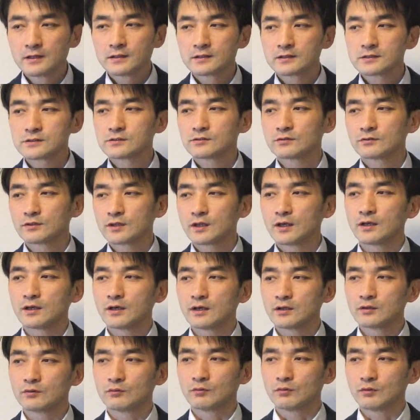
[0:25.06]
ですので
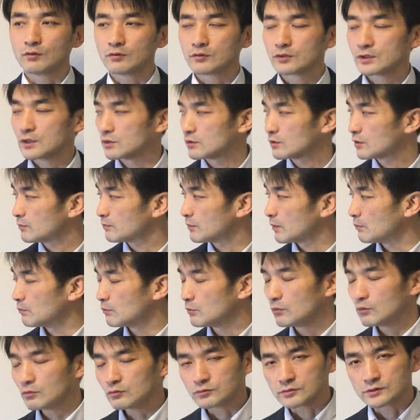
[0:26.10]
あの例えば
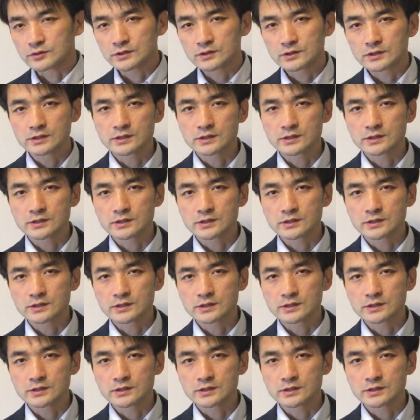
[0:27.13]
もう好